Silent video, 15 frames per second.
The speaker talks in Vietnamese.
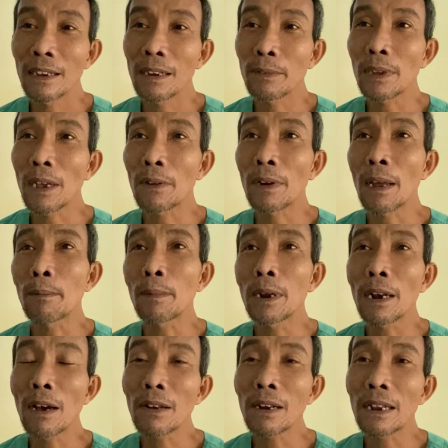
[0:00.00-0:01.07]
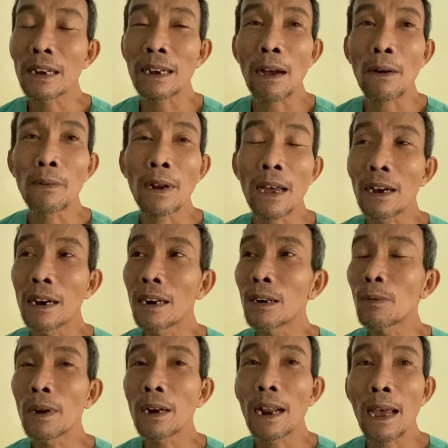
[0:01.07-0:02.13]
nhưng sao này mới nói là cậu đang ở
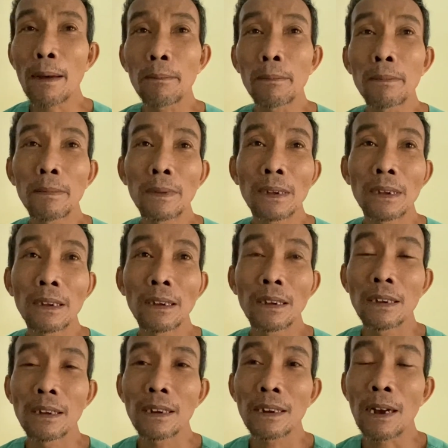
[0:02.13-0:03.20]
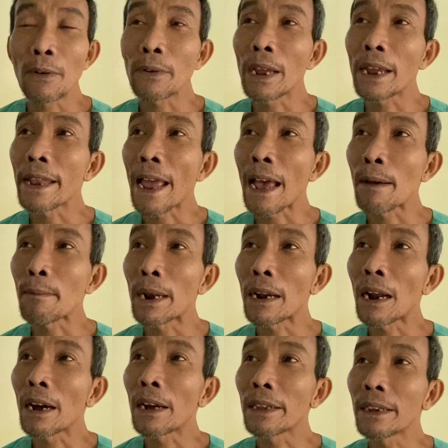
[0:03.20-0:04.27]
quảng nam ừ. cậu về nhà mình
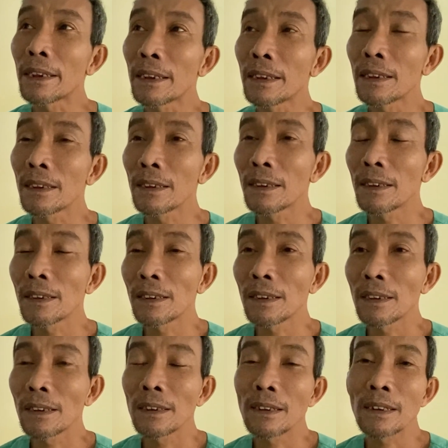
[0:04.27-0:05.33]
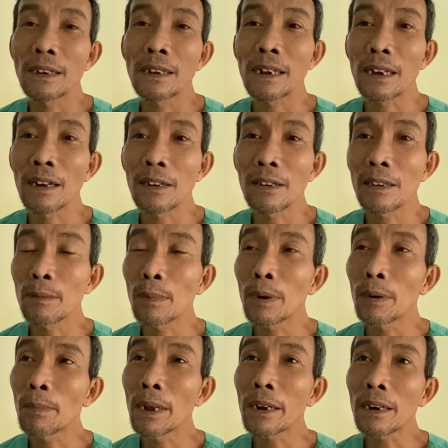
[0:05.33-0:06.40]
rồi ừ. rồi mình
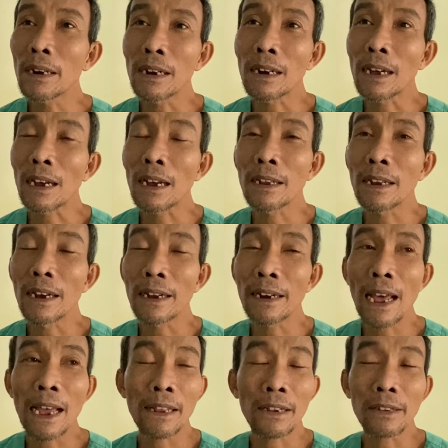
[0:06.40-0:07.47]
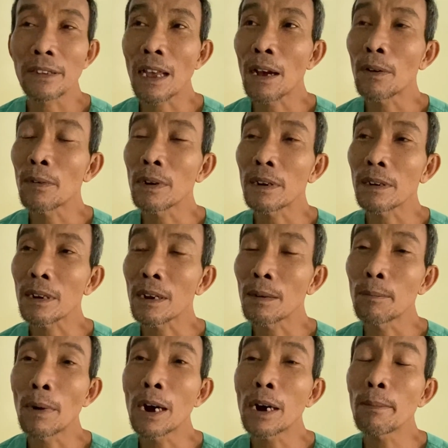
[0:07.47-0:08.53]
mới biết được là coi như ở đây ngày sau
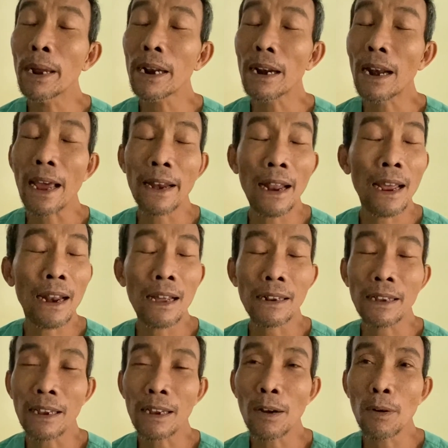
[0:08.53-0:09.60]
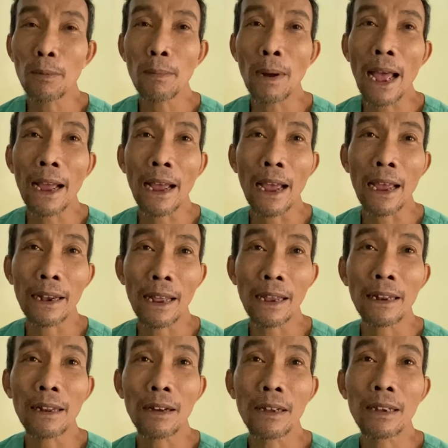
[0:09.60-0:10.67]
mới biết lại đây là có ba ngày nay
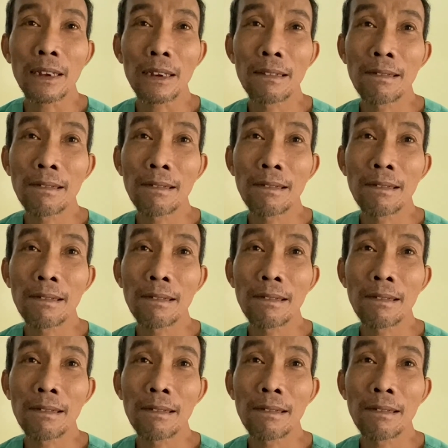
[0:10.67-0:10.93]
ừ.